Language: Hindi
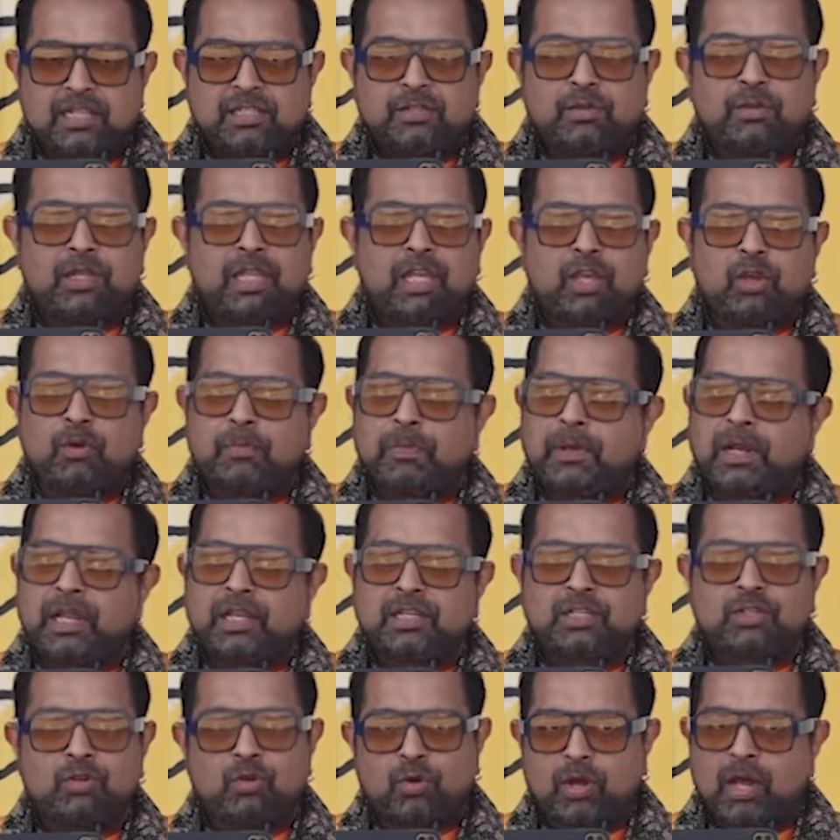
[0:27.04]
माँ सरस्वती
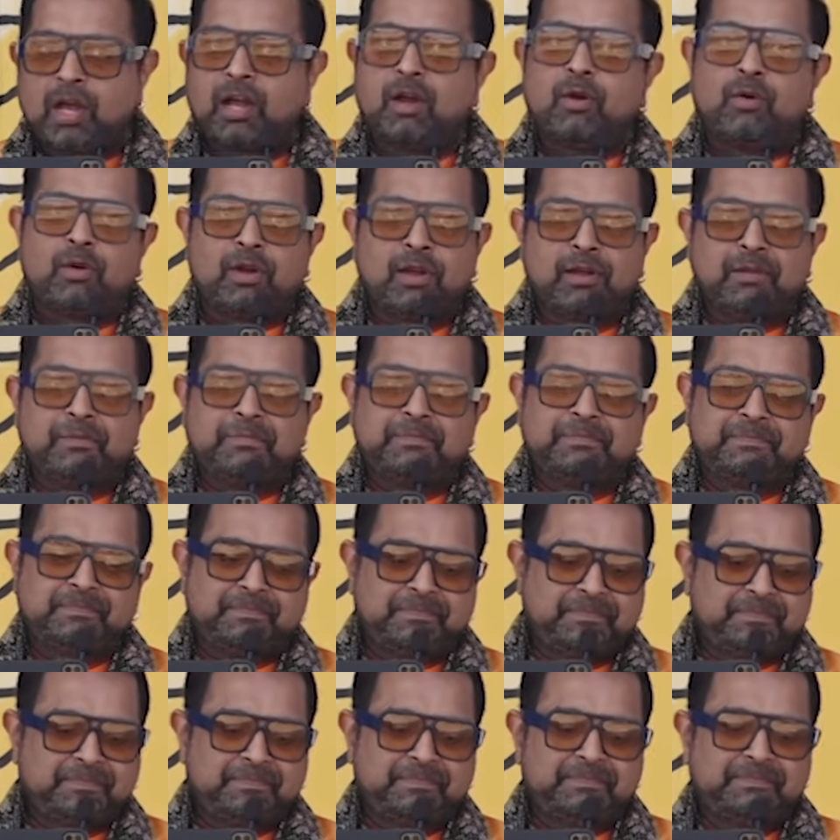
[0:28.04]
के ऊपर एक श्लोका
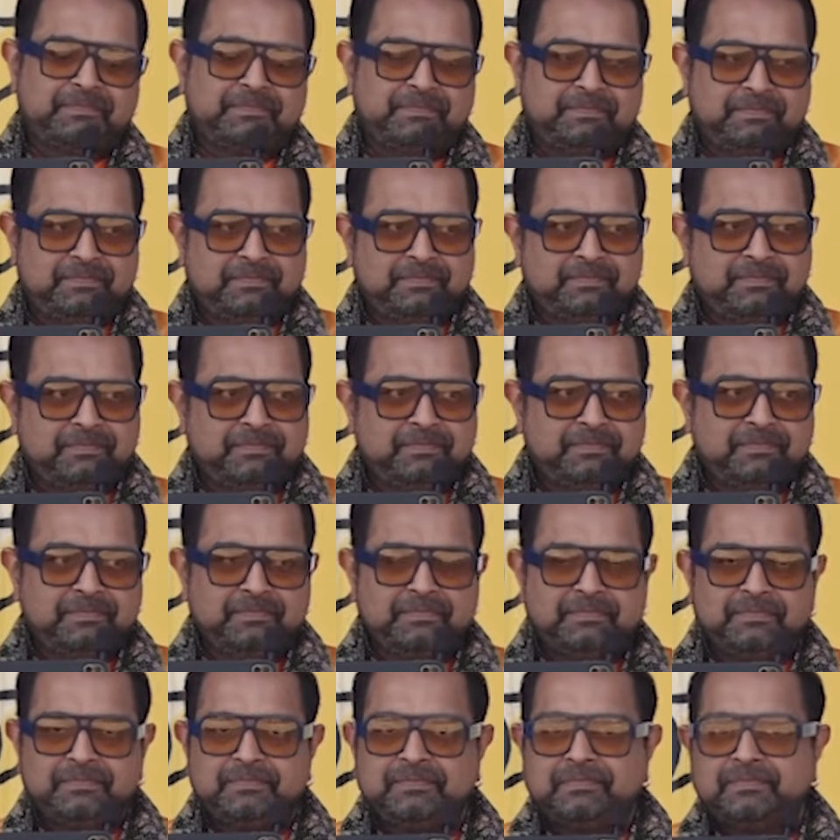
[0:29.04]
गाऊंगा
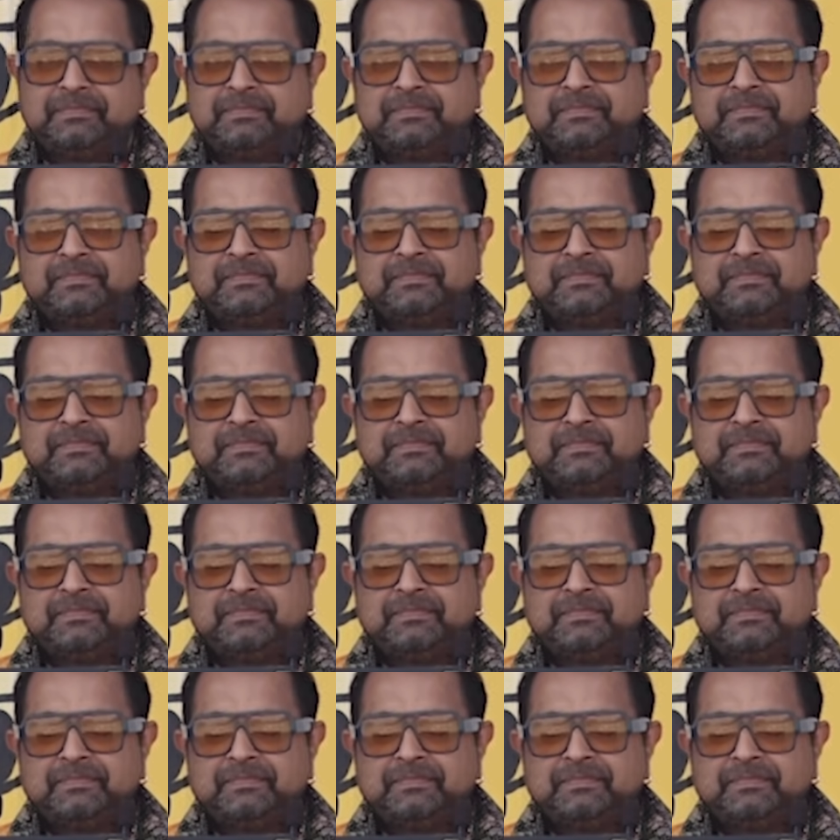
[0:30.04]
hmm.